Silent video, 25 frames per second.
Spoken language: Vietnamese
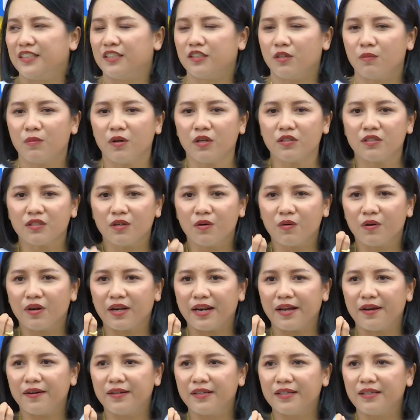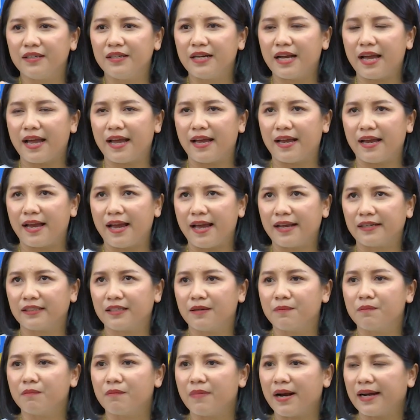trong đó trong cày cứ à át
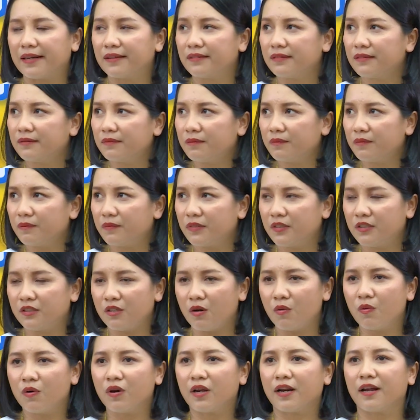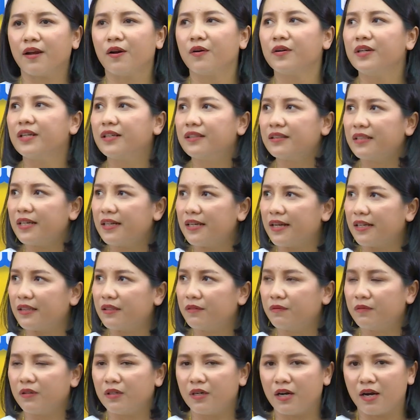cầm băng trong cày nâng tay đại
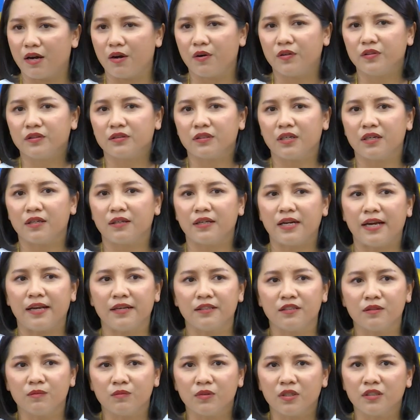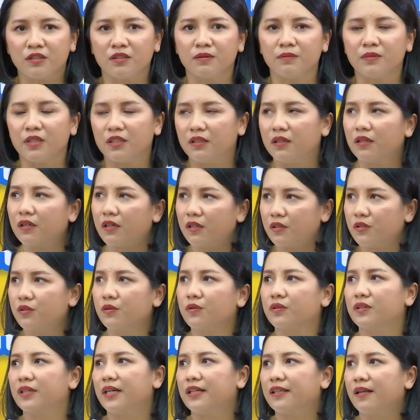thưa ói sao đại chấm nứt chấm nứt nâng cất
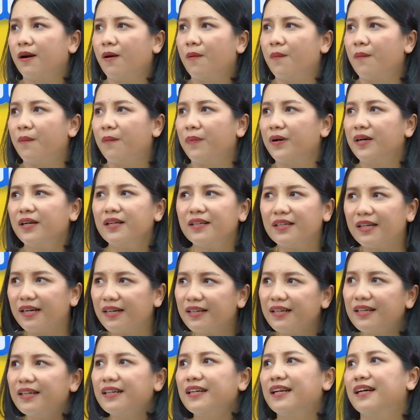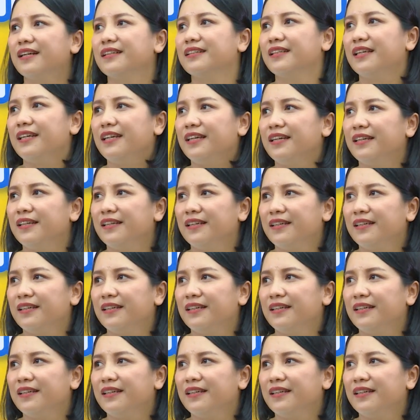chốt chạy thống cứ nâng lên nâng tay